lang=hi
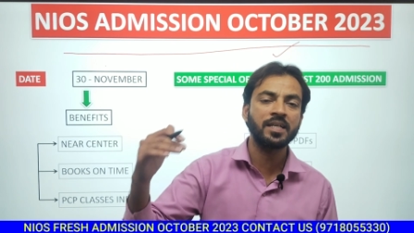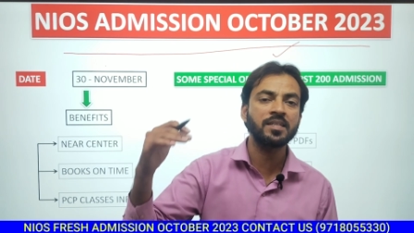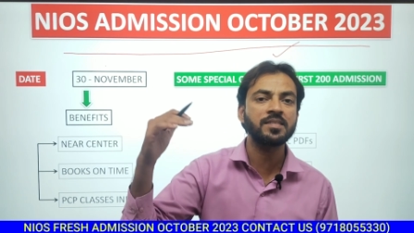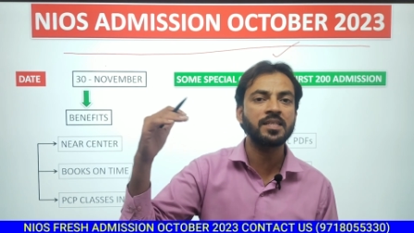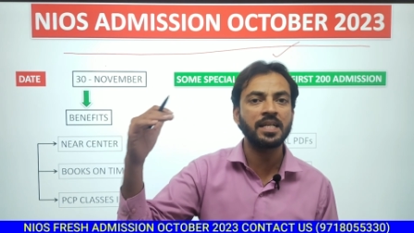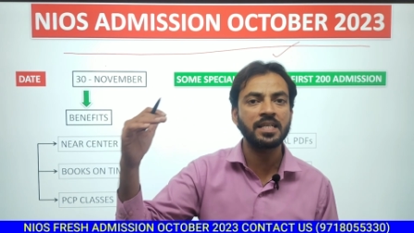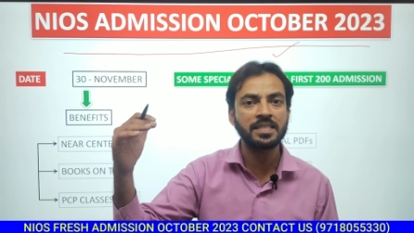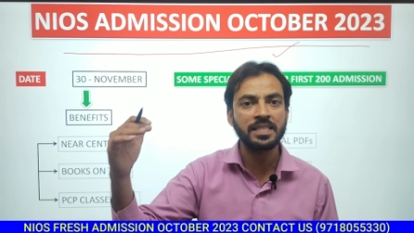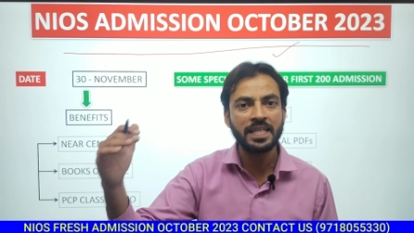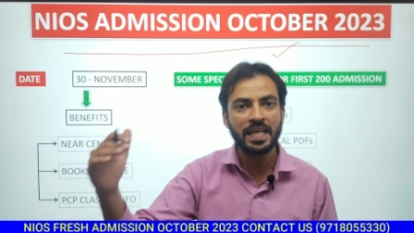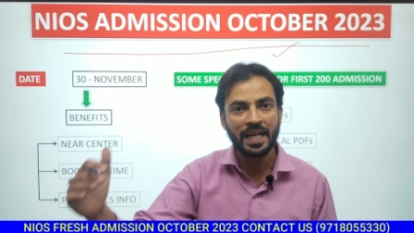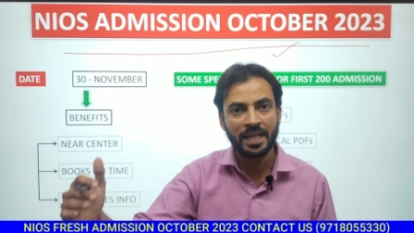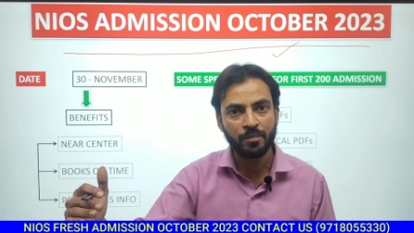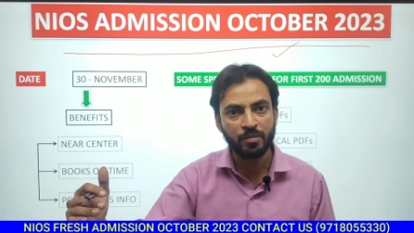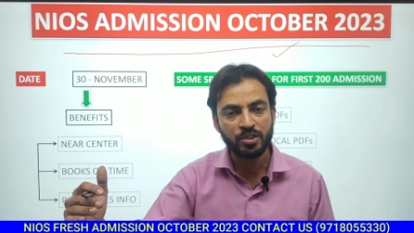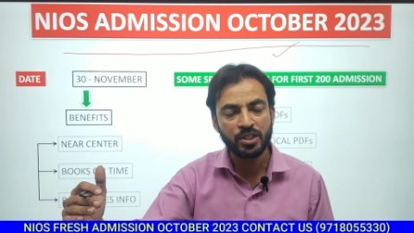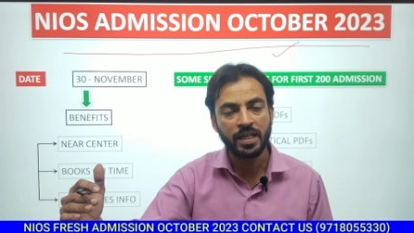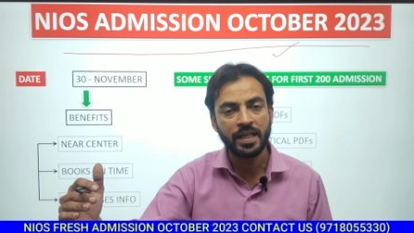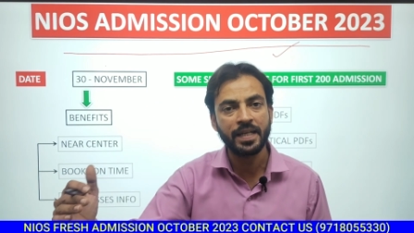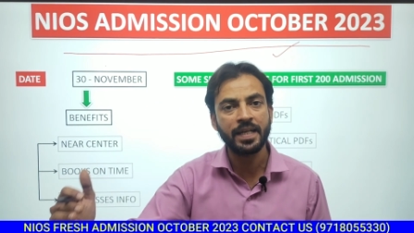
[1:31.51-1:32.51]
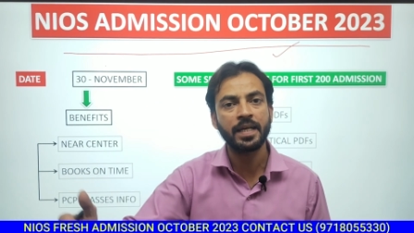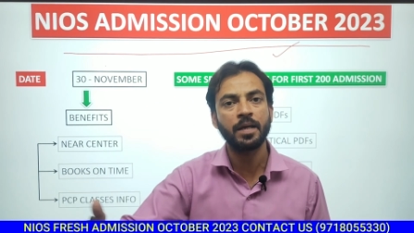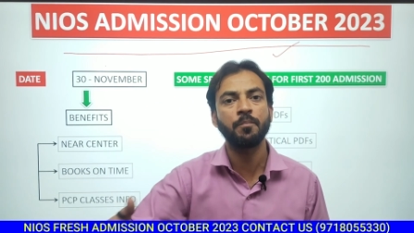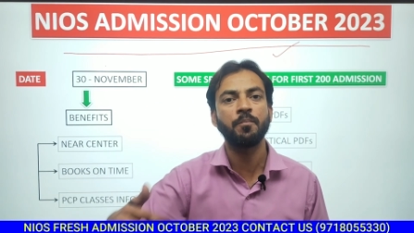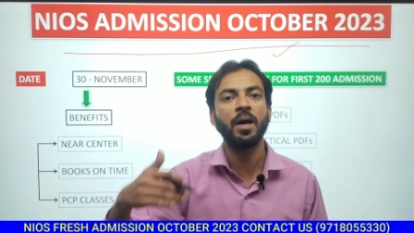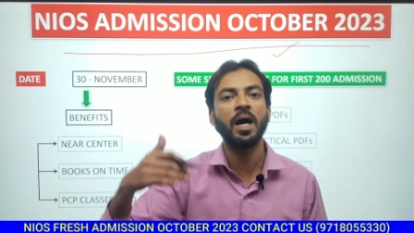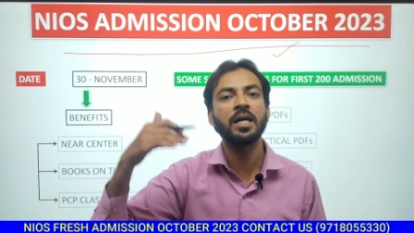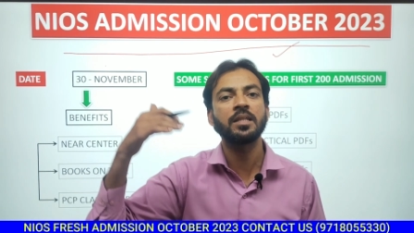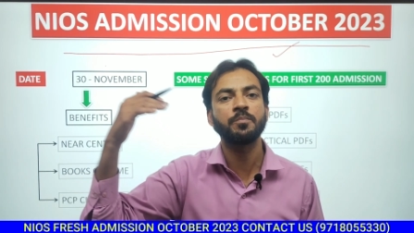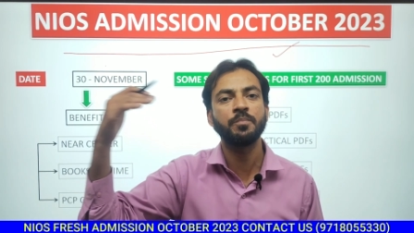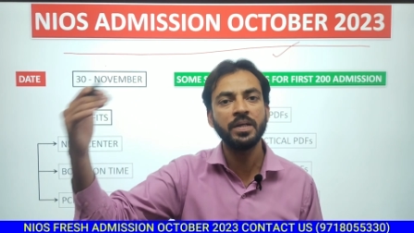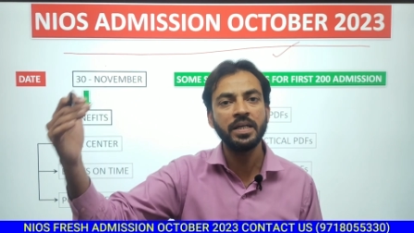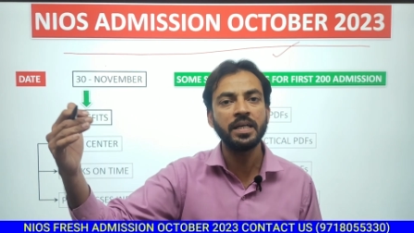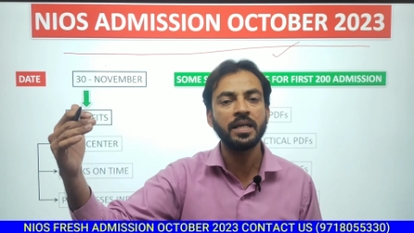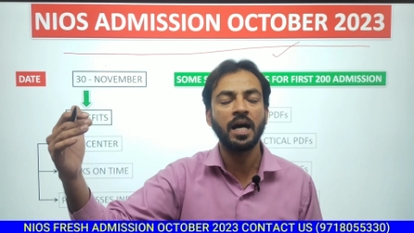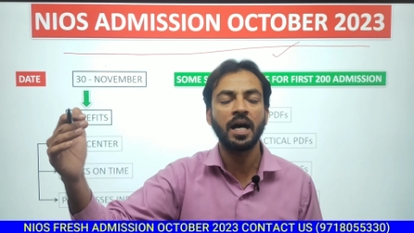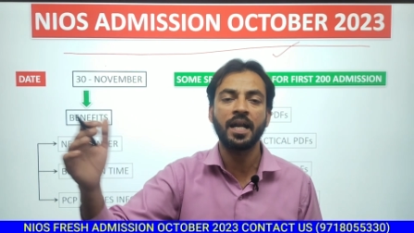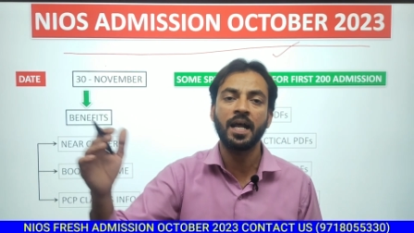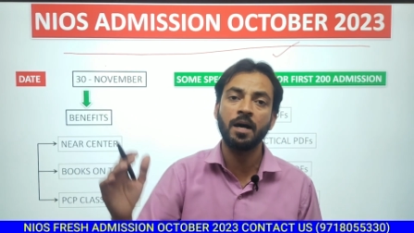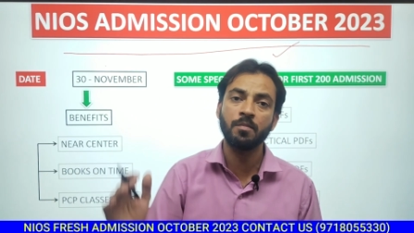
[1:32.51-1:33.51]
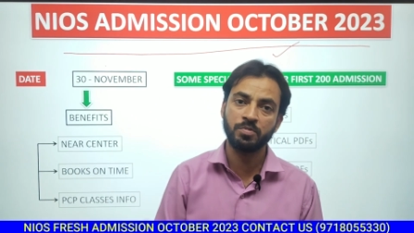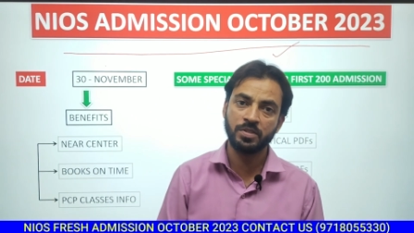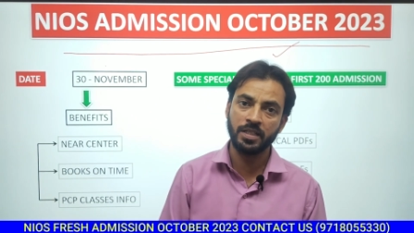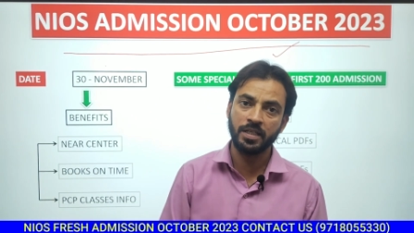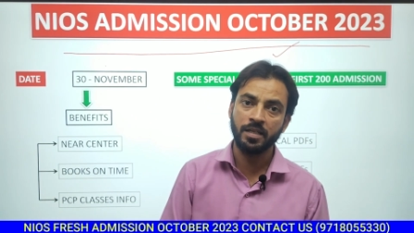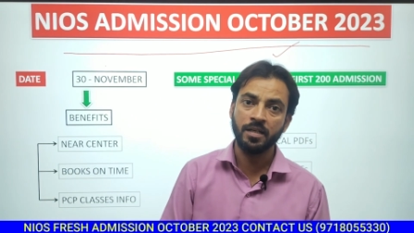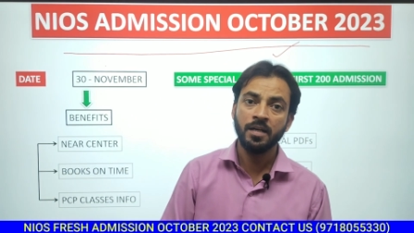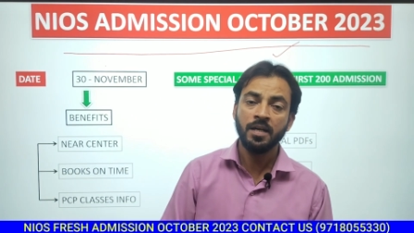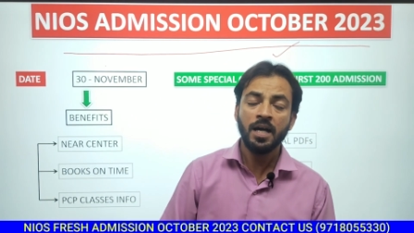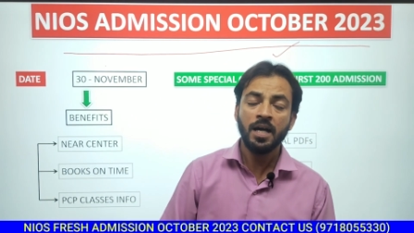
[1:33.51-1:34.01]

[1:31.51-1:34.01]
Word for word: किस तरह से एडमिशन लेने के बाद भी आराम से